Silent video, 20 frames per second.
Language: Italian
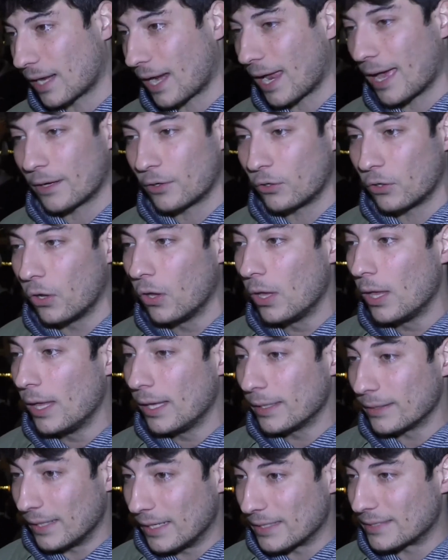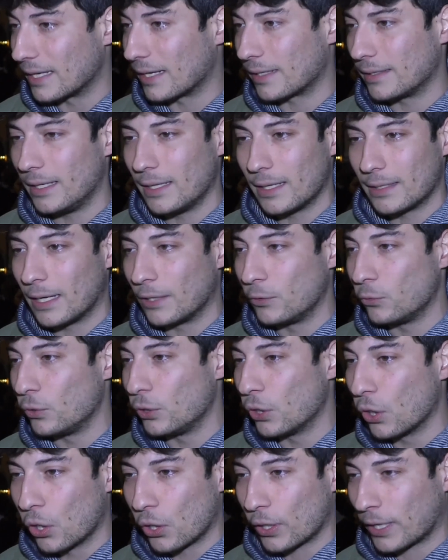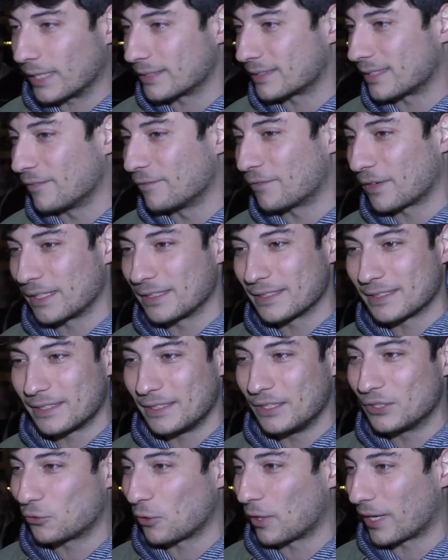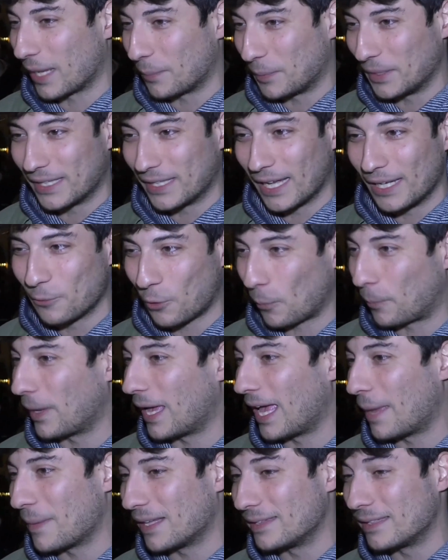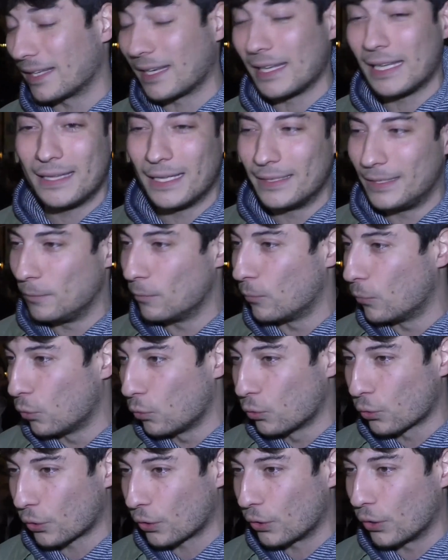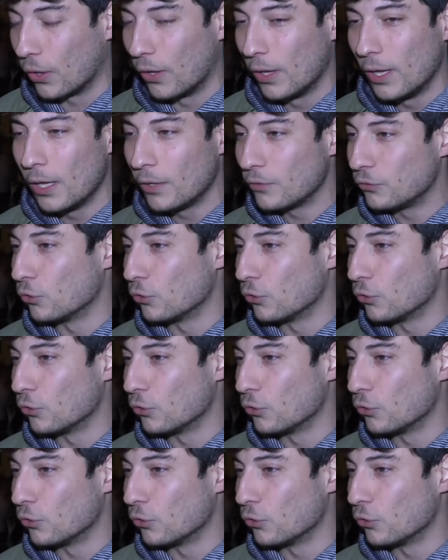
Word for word: ci saranno delle sardine da New York a San Francisco, a capitali europee, Madrid, Edimburgo,